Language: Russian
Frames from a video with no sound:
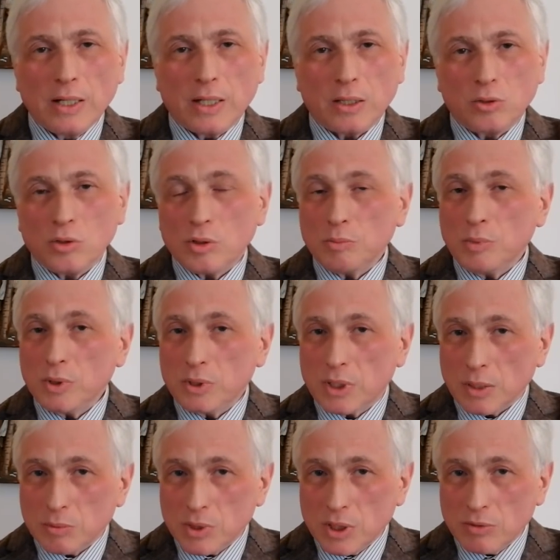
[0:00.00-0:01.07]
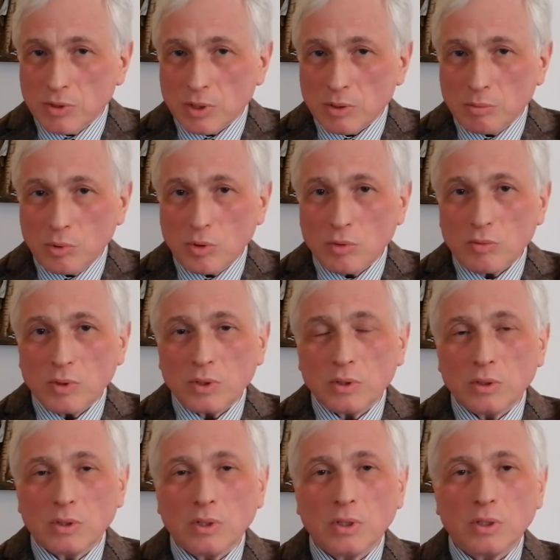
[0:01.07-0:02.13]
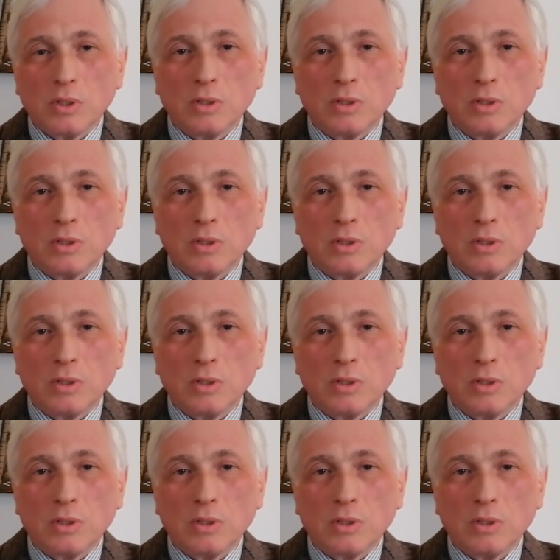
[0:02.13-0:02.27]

который был там завербован